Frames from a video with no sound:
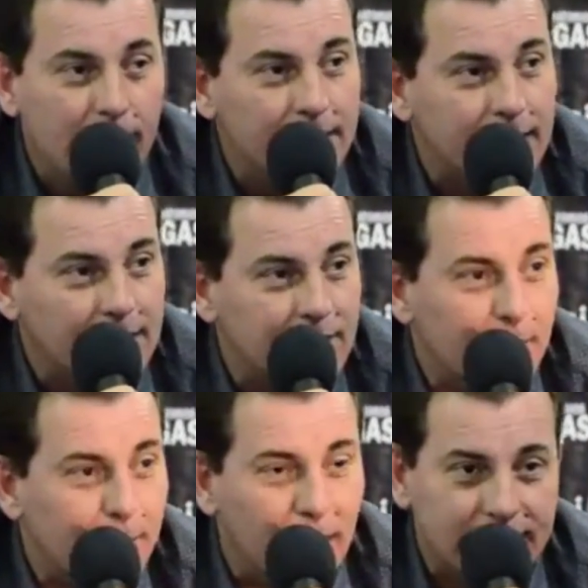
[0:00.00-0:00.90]
Táchira
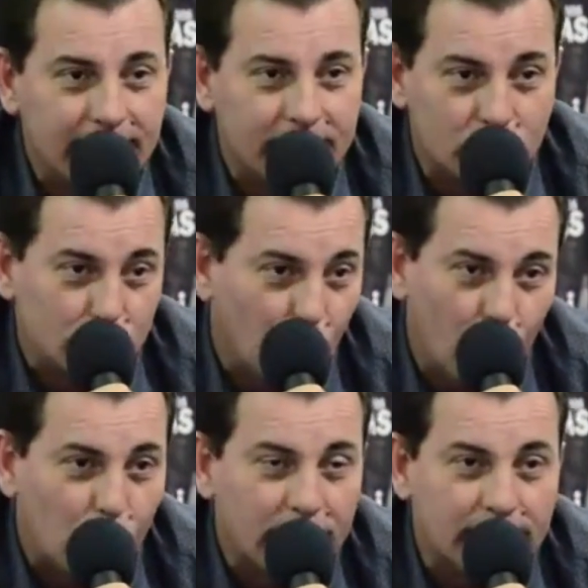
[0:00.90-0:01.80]
empaten, que son dos de
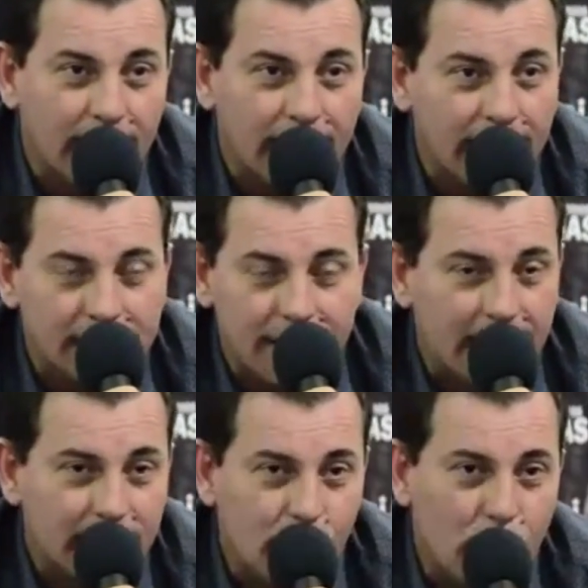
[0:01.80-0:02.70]
los que están en el
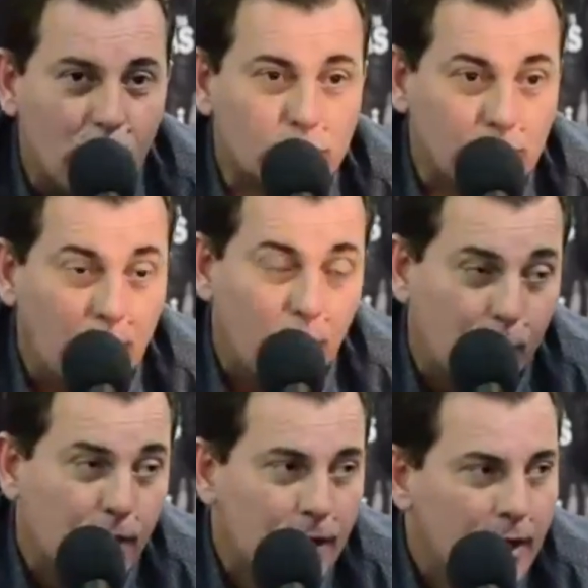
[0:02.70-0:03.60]
séptimo y el octavo, pues